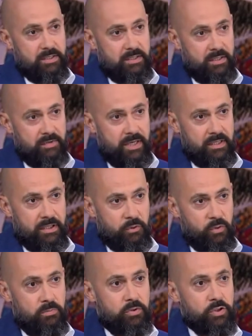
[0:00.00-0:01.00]
говорит о
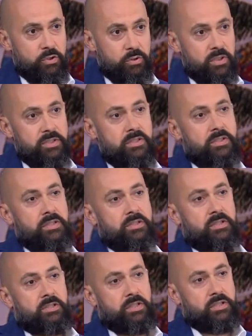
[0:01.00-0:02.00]
том, что только сейчас
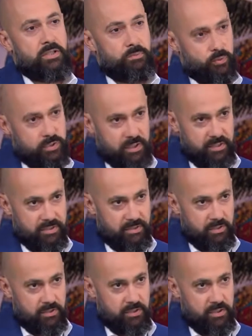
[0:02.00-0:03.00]
они начали получать
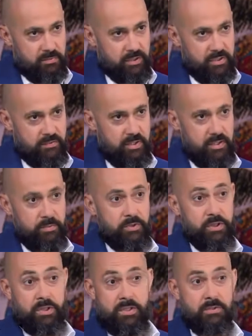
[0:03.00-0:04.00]
достаточное образование. Потому
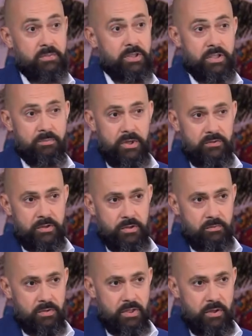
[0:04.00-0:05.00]
что если мы даже
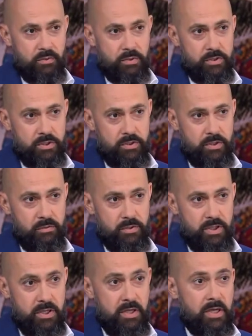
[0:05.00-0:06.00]
привезем хорошие
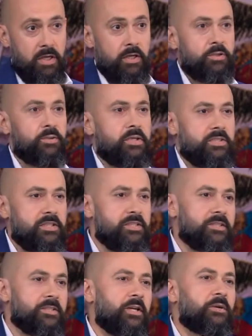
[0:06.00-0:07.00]
технологии, то эти
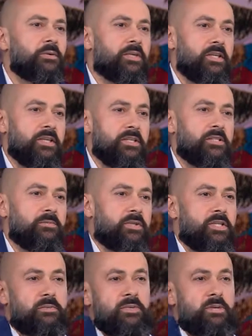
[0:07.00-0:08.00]
технологии, если мы
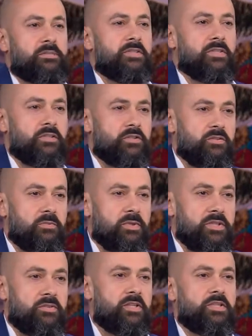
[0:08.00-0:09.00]
не имеем достаточного
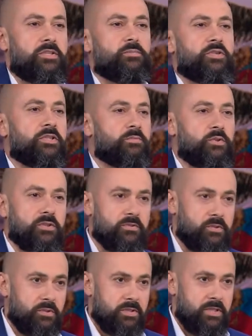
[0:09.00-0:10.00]
образования, не сможет использовать
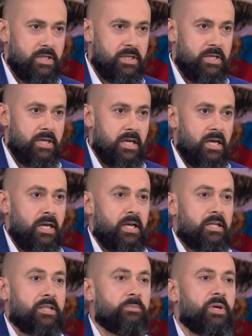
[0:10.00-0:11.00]
все население.
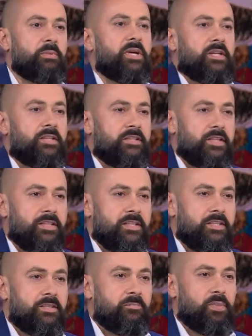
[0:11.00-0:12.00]
Например,
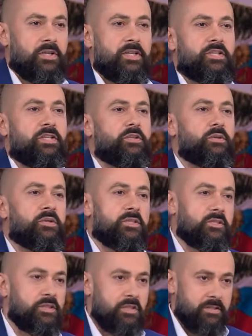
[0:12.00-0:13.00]
интернет проложили только
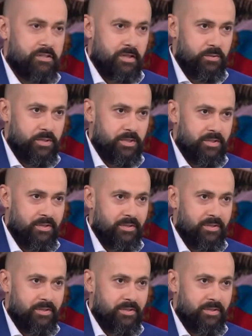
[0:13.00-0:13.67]
сейчас хороший.